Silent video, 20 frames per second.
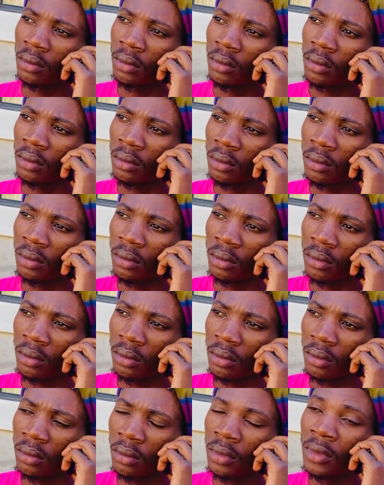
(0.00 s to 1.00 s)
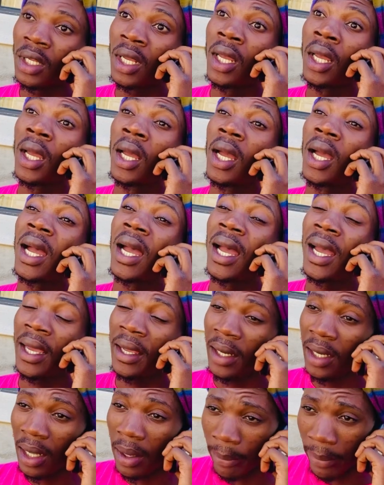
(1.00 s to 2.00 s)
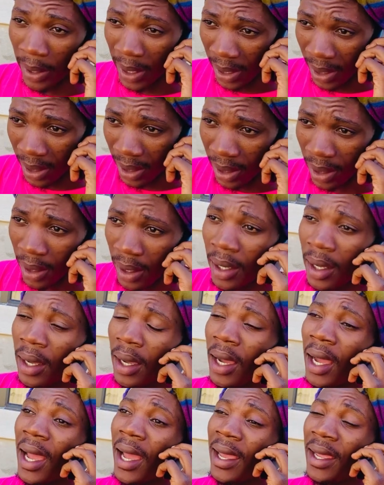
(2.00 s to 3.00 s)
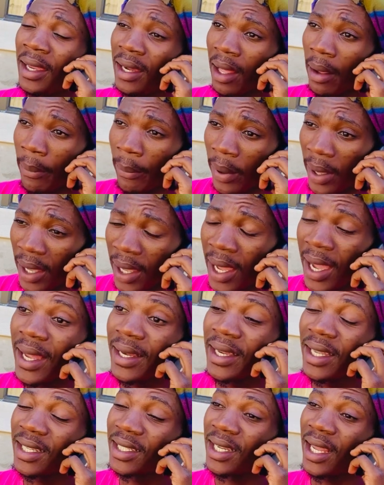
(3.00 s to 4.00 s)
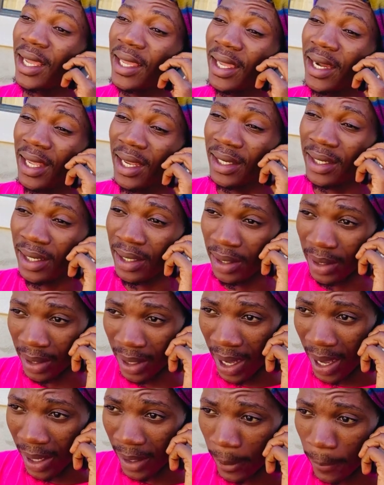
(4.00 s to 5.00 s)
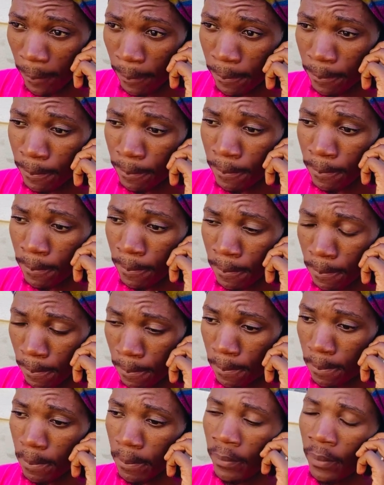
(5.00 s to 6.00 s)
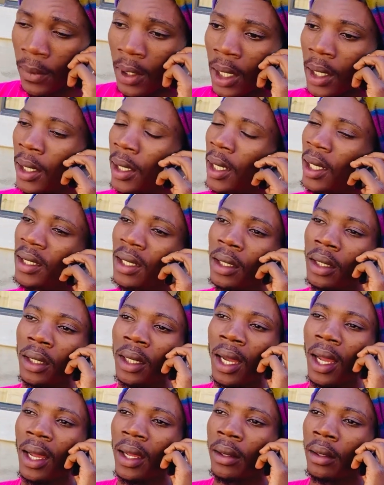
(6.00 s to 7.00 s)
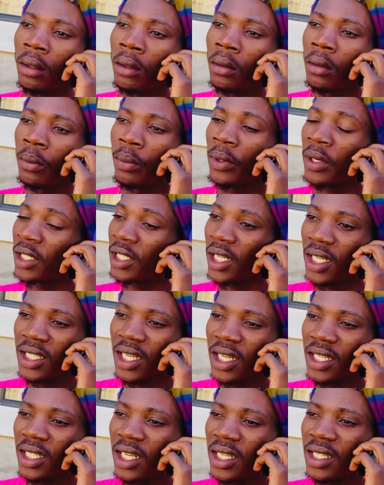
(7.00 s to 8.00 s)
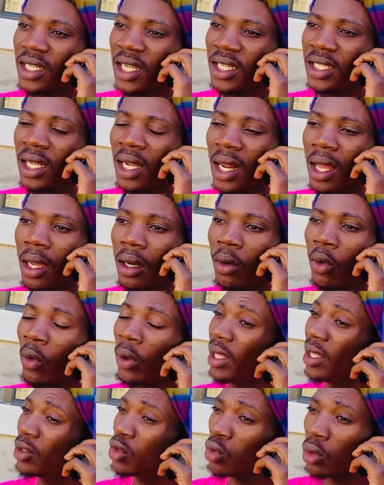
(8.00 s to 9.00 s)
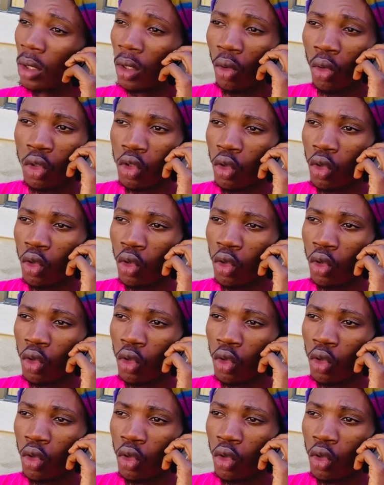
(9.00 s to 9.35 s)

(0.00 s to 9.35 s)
Hum. Ainda bem, ainda bem, até já queria te ligar. Hum, queria te ligar, porque já estás a exagerar, não é isso que nós